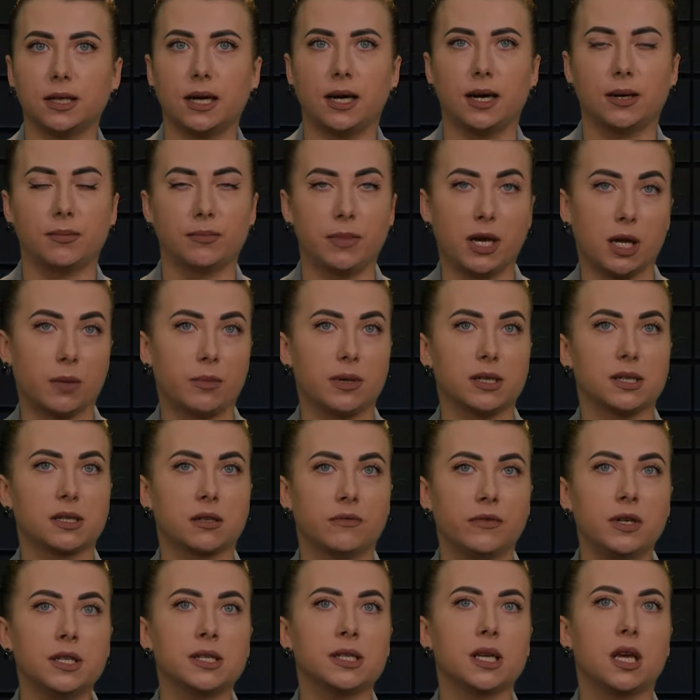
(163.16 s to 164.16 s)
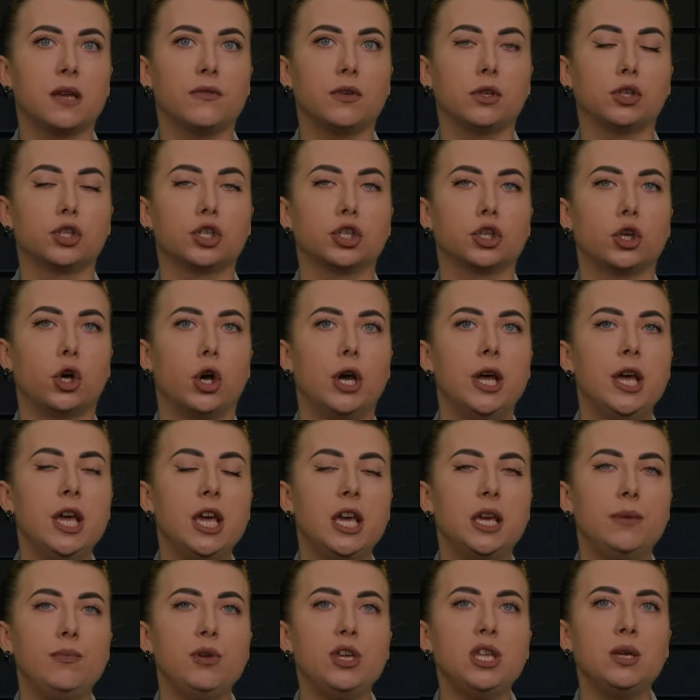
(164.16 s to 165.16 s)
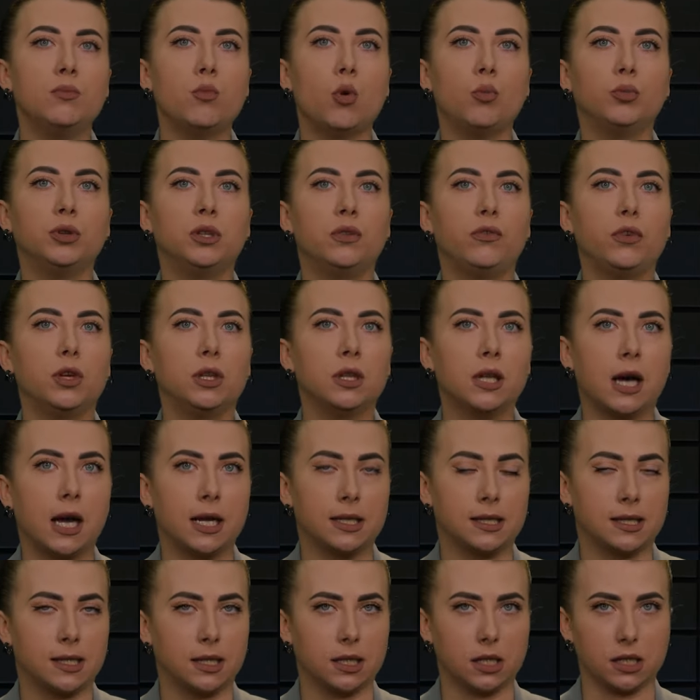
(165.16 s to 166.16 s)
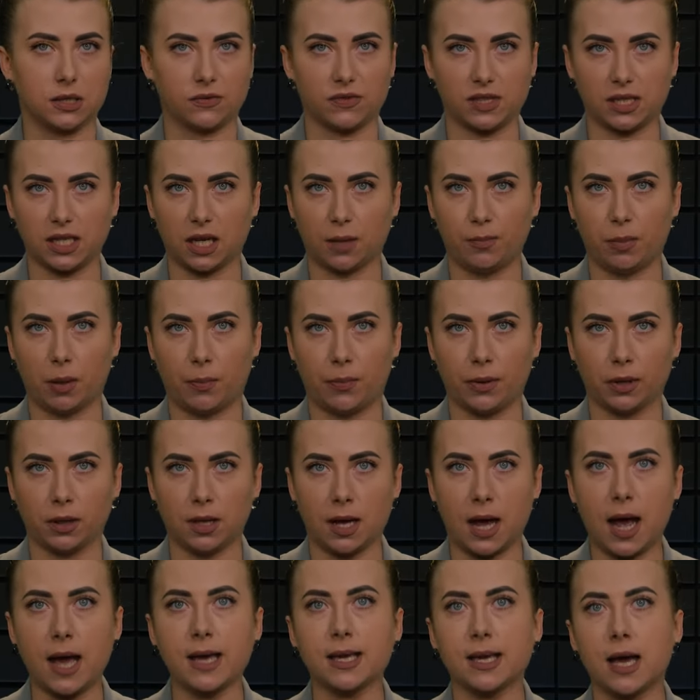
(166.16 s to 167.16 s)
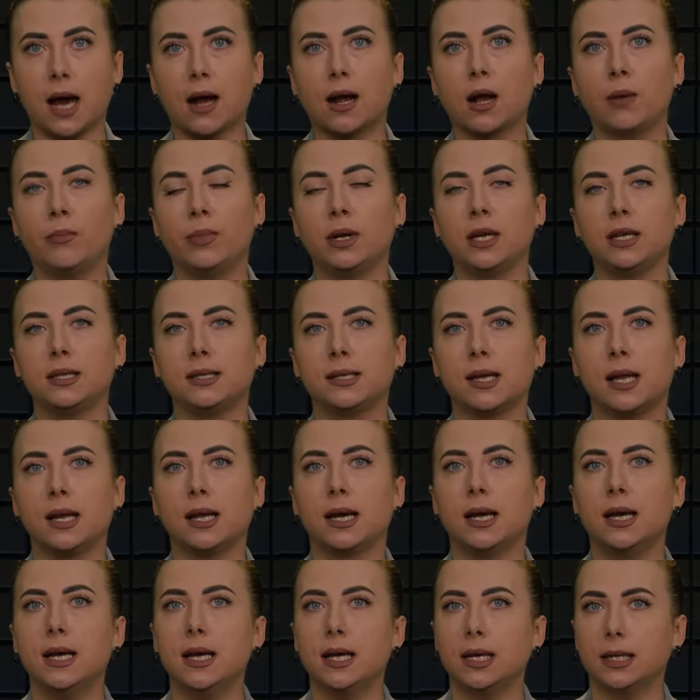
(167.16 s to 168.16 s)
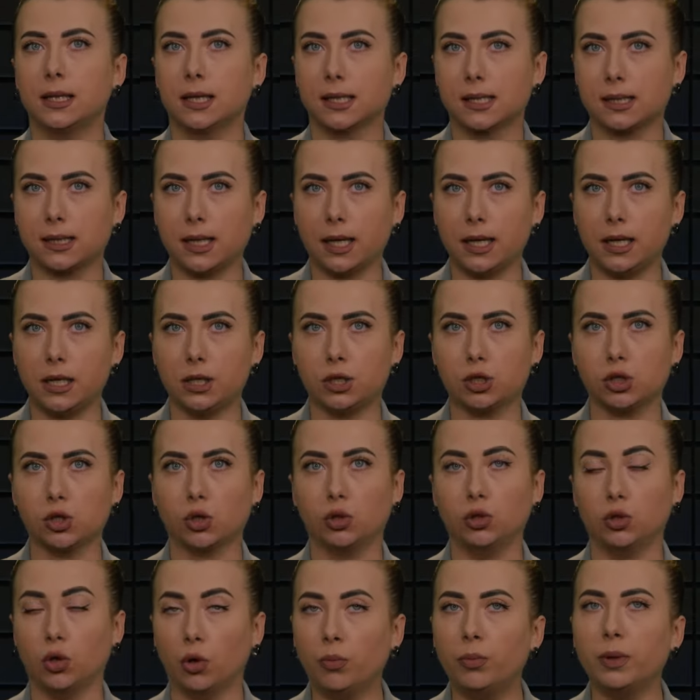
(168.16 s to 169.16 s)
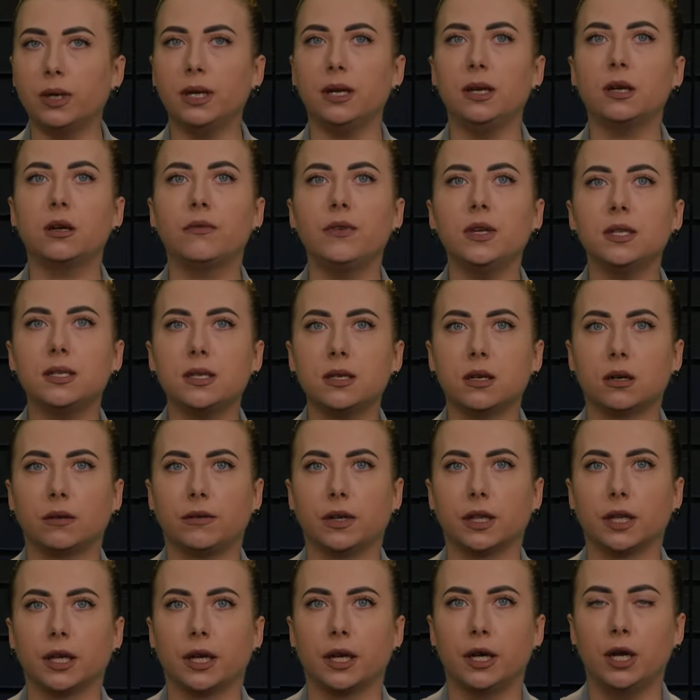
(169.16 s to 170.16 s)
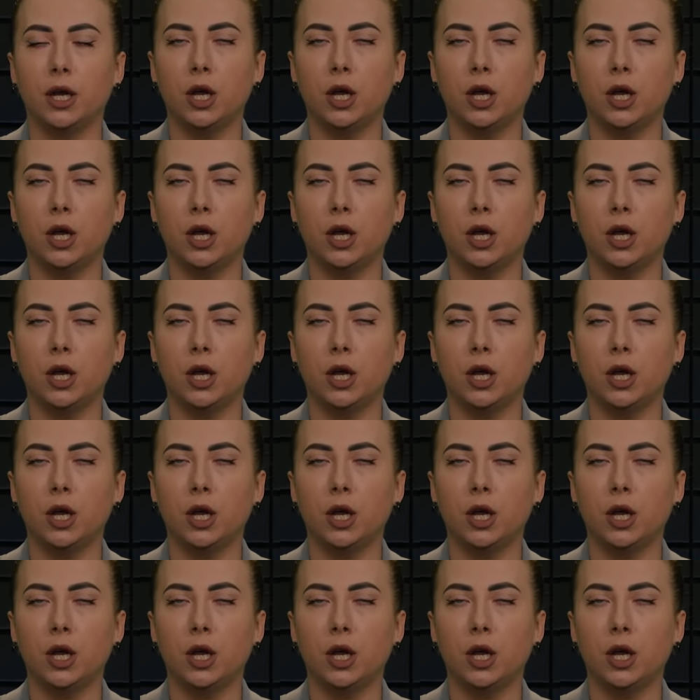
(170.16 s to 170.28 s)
А мэр Москвы заявил, что минимум 12 из всех БПЛА якобы летели на столицу, но были ликвидированы.